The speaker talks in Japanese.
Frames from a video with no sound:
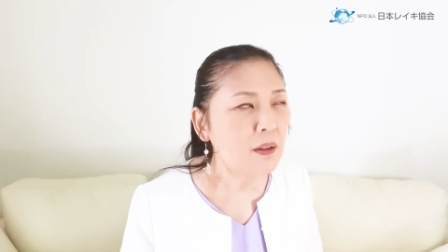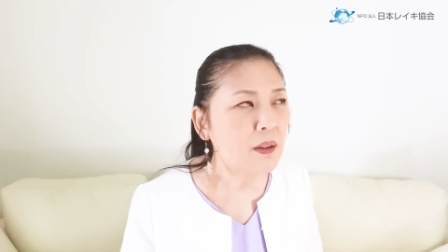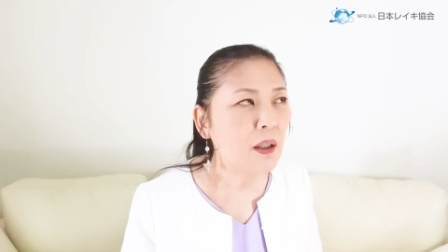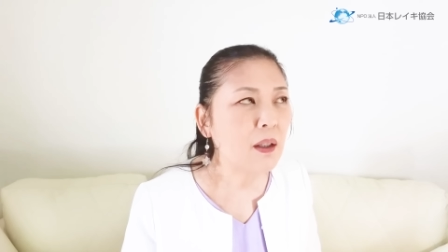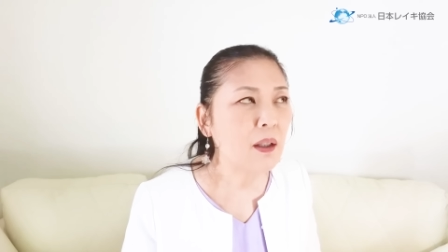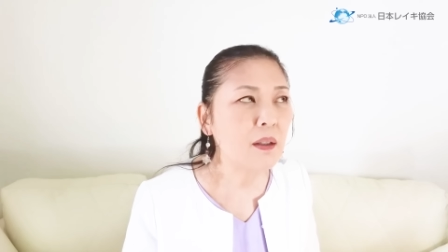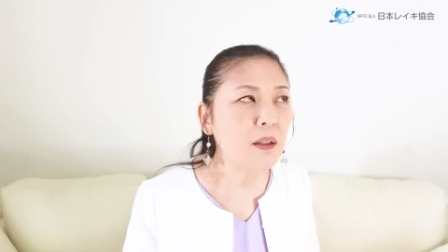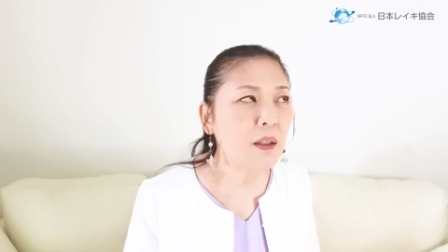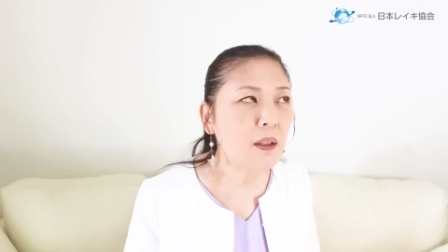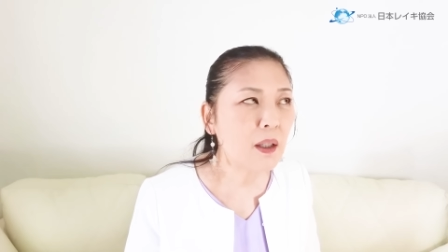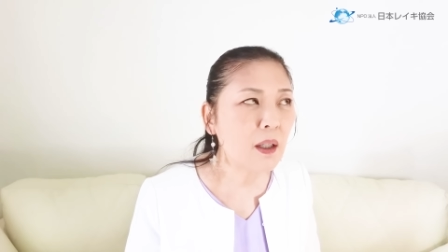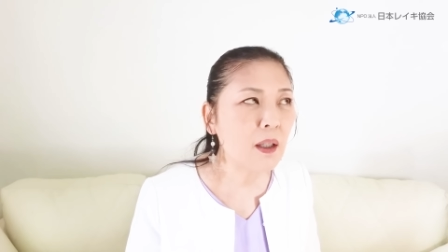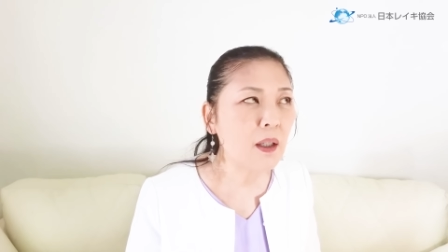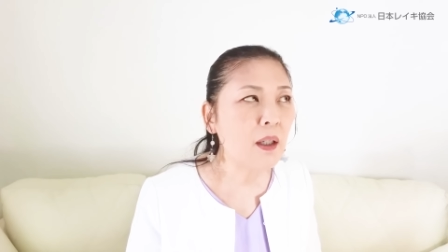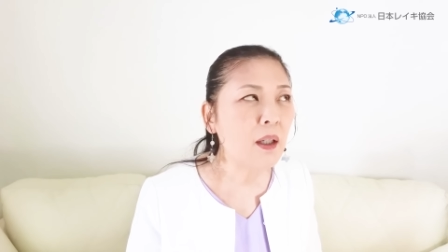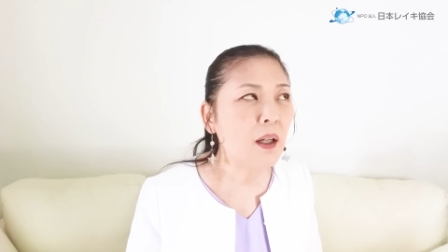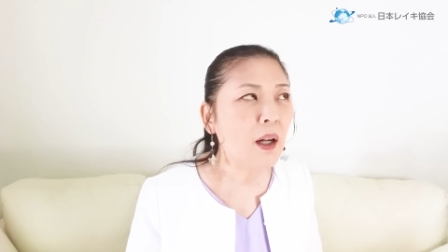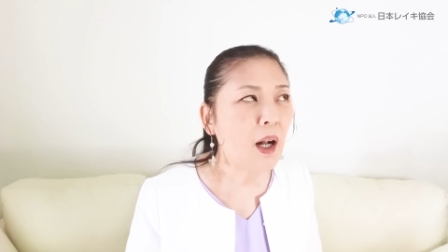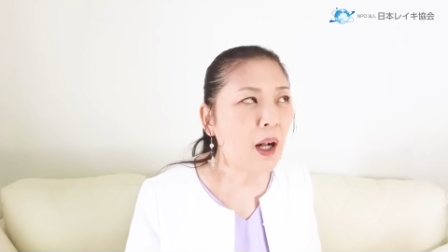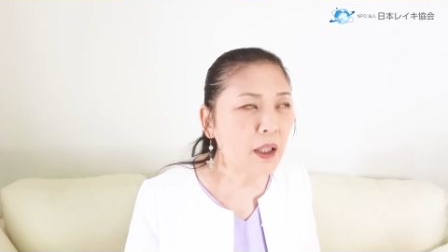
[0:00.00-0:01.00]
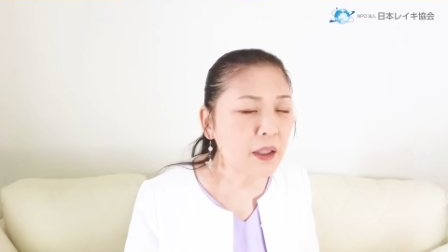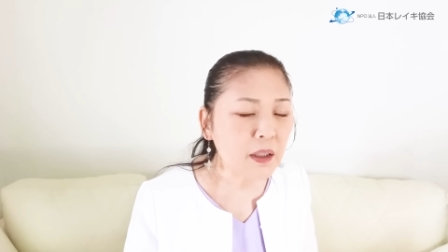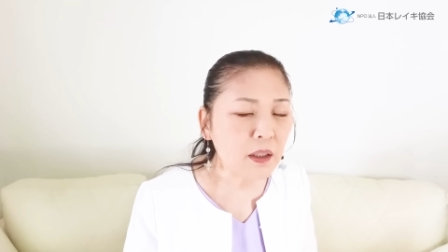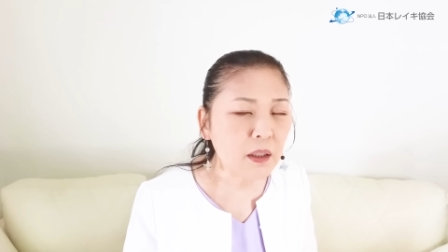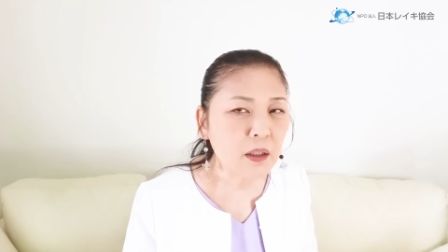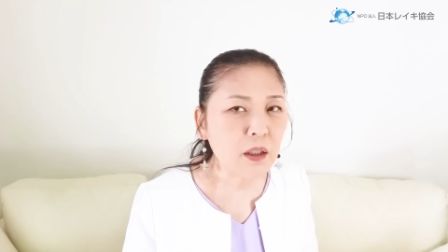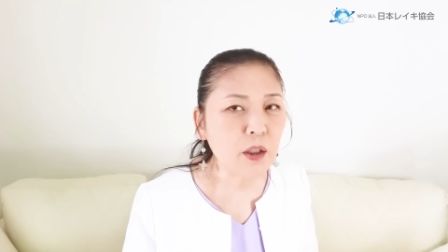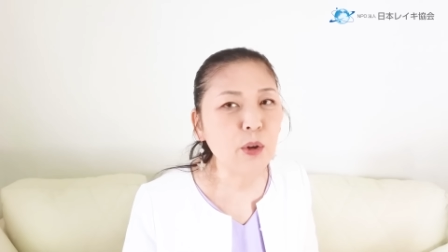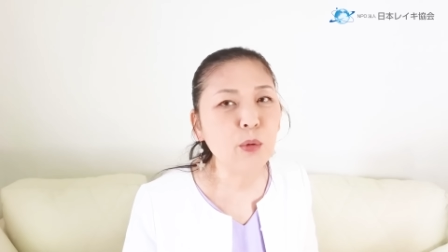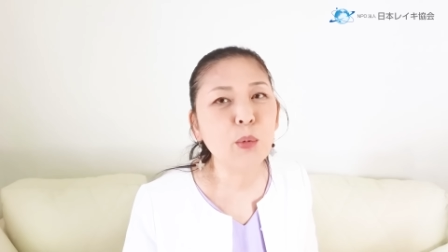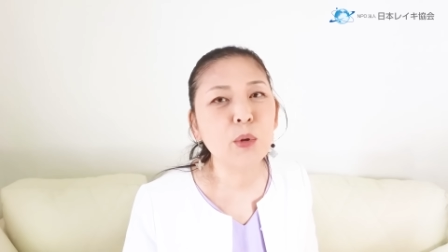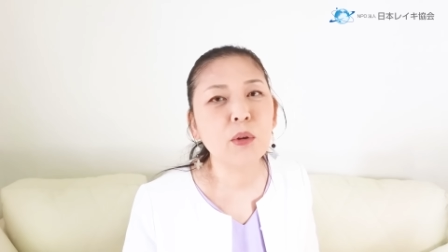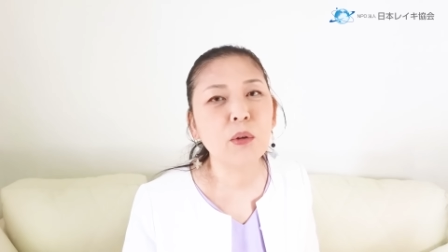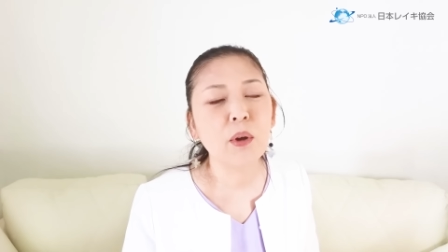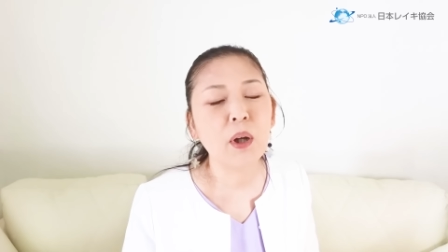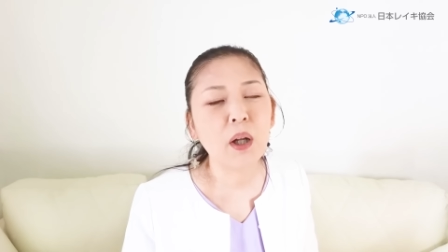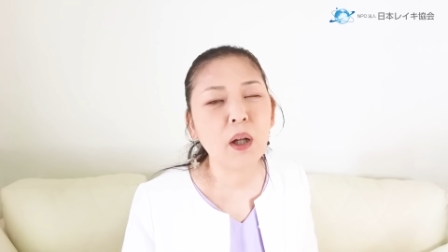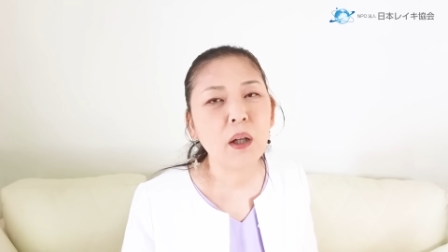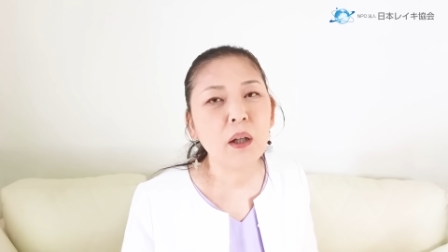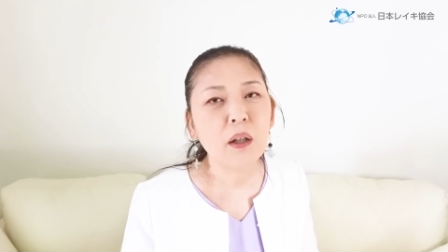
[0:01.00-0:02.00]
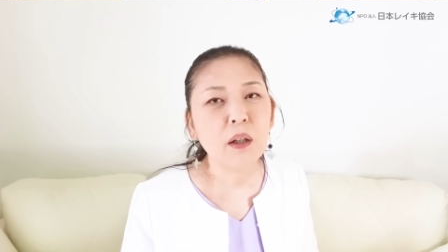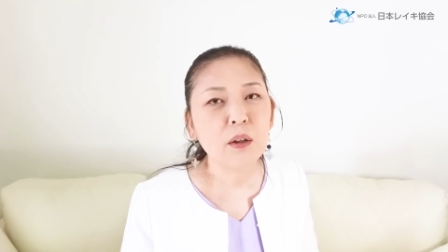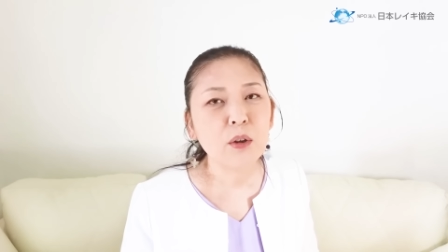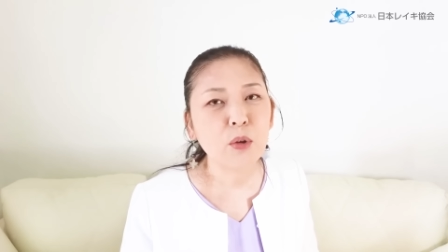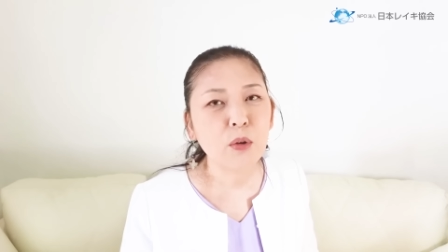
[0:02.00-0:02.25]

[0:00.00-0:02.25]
なかなか愛っていうものが